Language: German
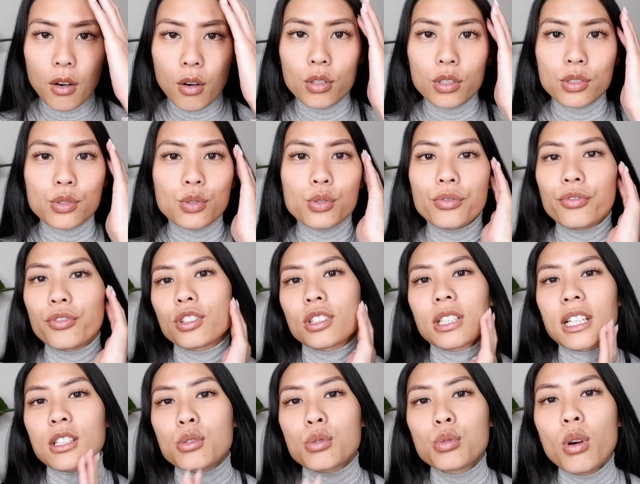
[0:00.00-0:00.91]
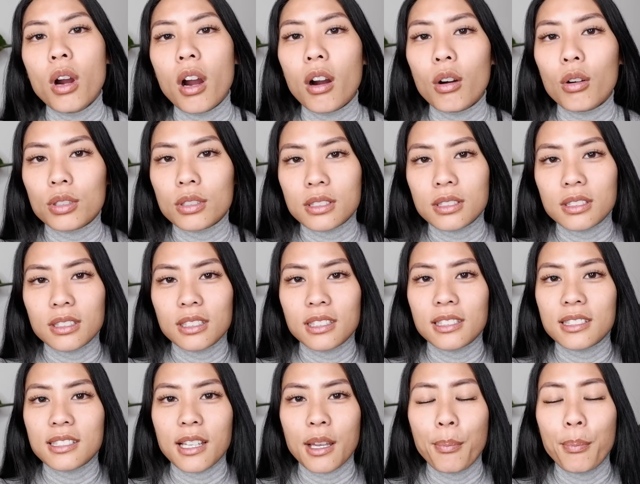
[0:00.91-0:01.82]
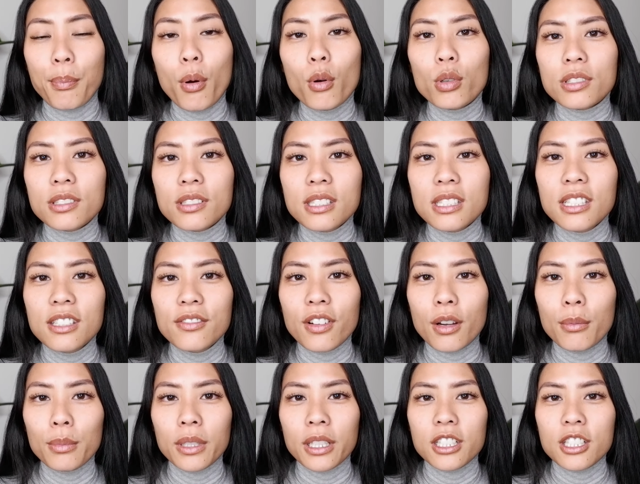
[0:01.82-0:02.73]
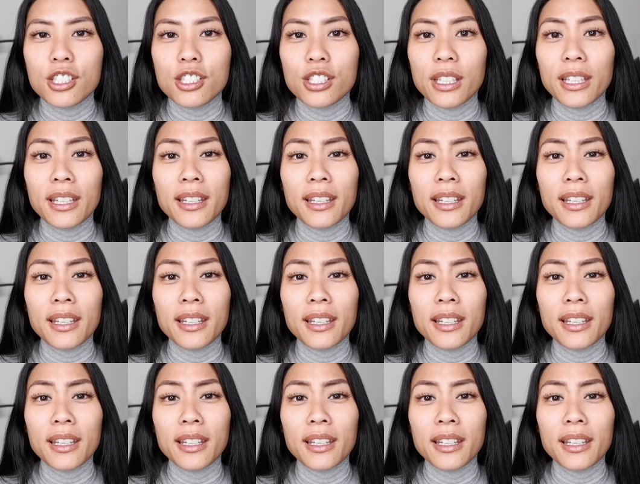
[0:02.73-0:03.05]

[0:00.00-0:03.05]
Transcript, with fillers: auch so von Natur aus ein sehr positiver Mensch.